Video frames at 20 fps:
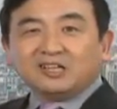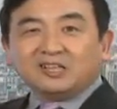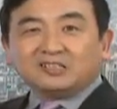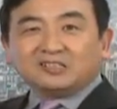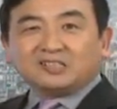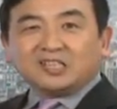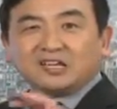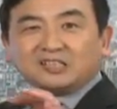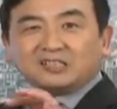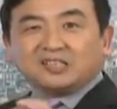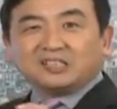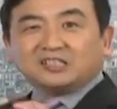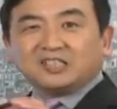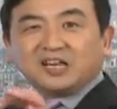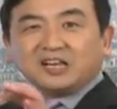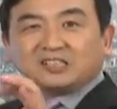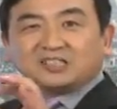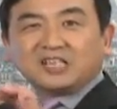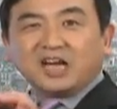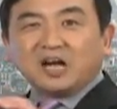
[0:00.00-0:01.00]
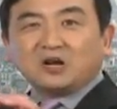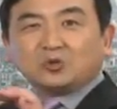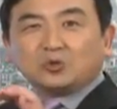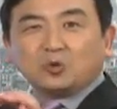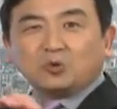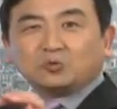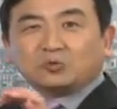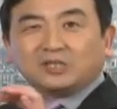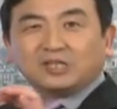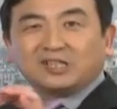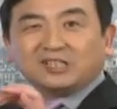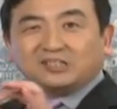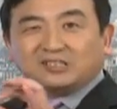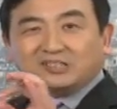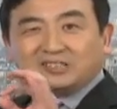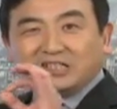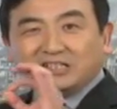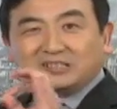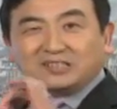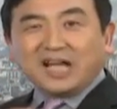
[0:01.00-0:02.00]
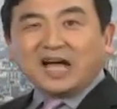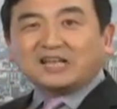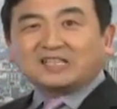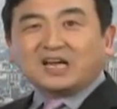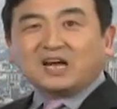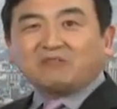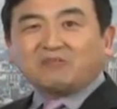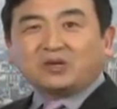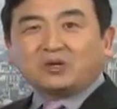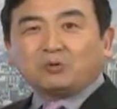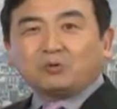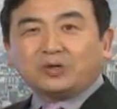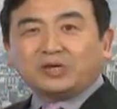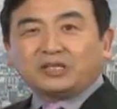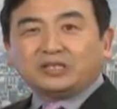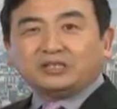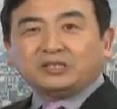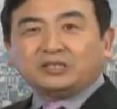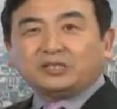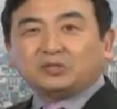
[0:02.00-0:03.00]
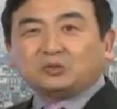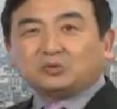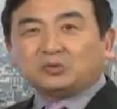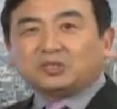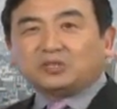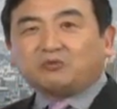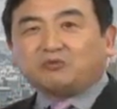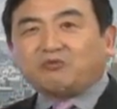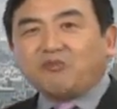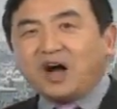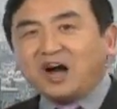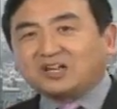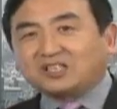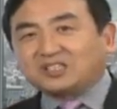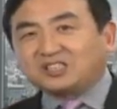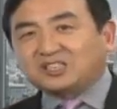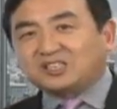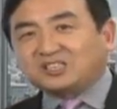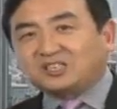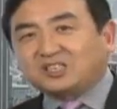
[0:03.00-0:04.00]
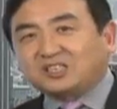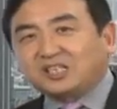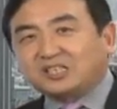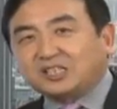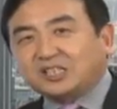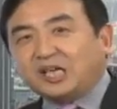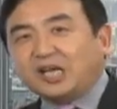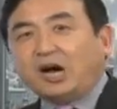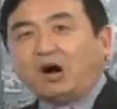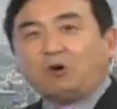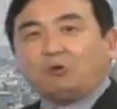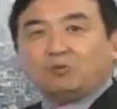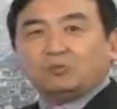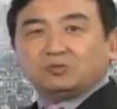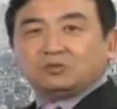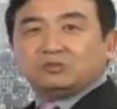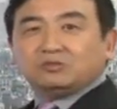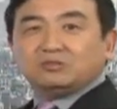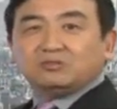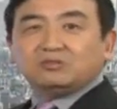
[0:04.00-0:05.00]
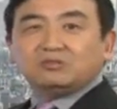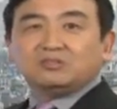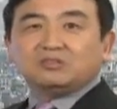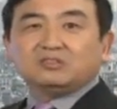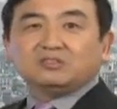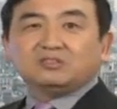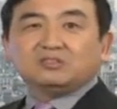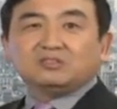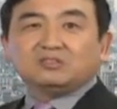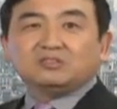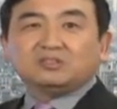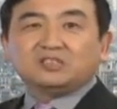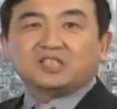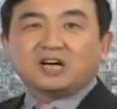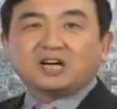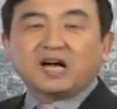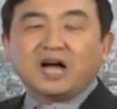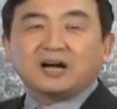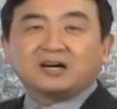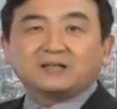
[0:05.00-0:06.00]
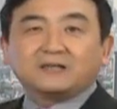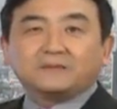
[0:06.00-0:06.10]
张德江掌控着人大常委会，就是忘死了挑香港。